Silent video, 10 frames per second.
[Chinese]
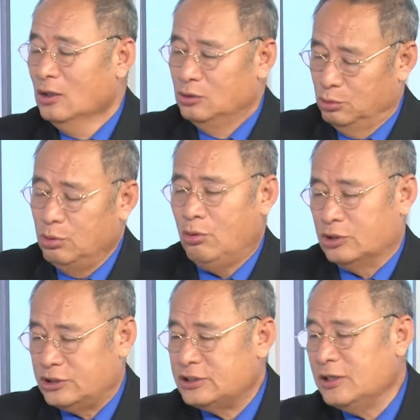如果
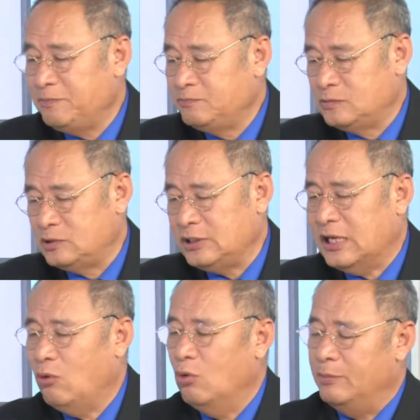这些，既
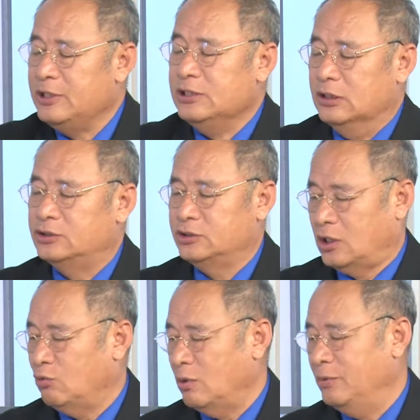然我们已经知道，
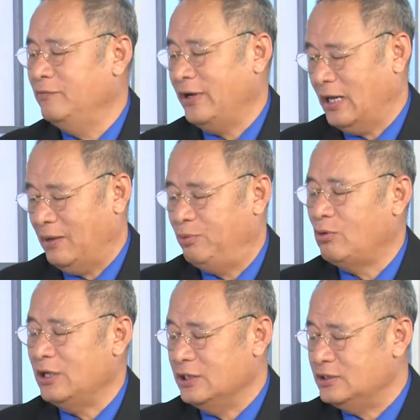我们未来，不
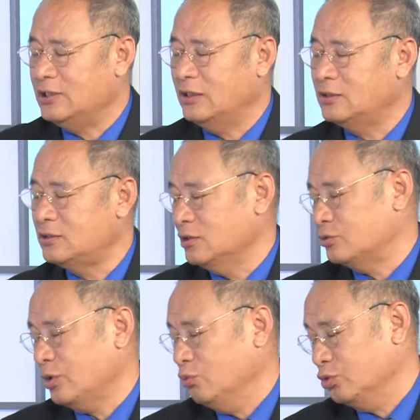管你今年是四十
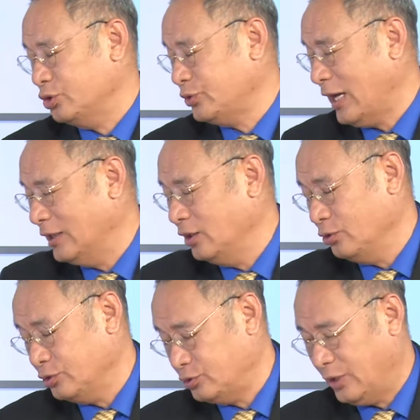岁、五十岁还是六
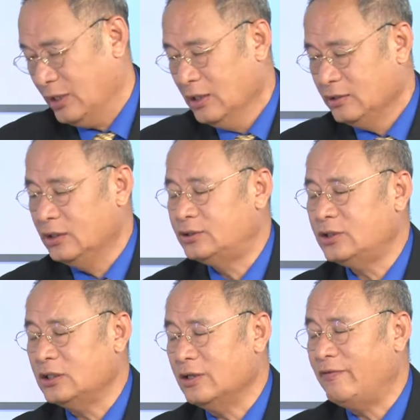十岁，你知
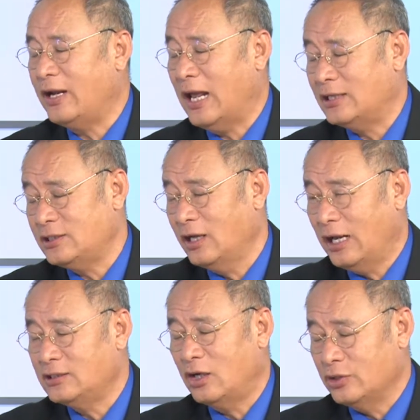道你未来将来
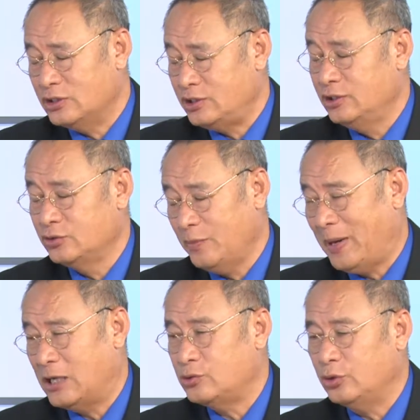到你七十岁、
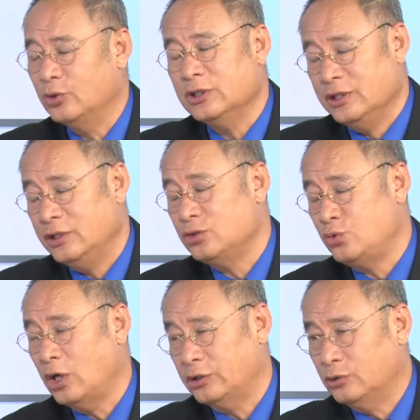八十岁的时候，你一定需
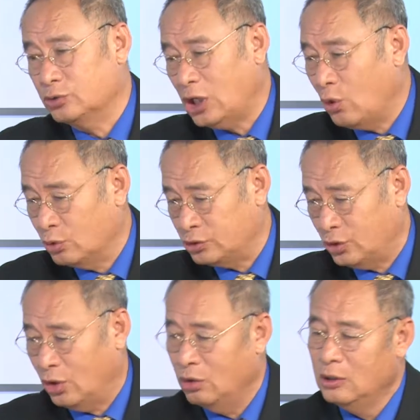要这种照顾的时候，